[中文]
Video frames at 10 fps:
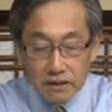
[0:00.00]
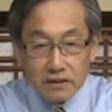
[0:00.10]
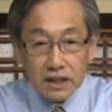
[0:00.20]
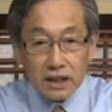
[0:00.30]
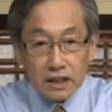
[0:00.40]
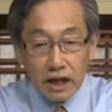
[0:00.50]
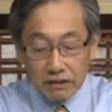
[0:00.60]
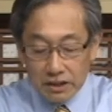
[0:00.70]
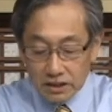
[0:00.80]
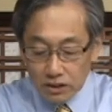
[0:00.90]
一个和好
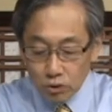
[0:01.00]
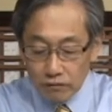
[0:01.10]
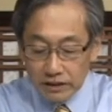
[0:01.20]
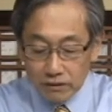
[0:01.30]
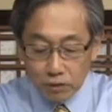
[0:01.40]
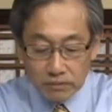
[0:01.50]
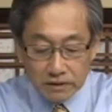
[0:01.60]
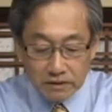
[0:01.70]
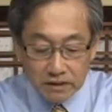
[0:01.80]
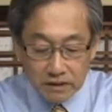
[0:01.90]
的词托付给我们，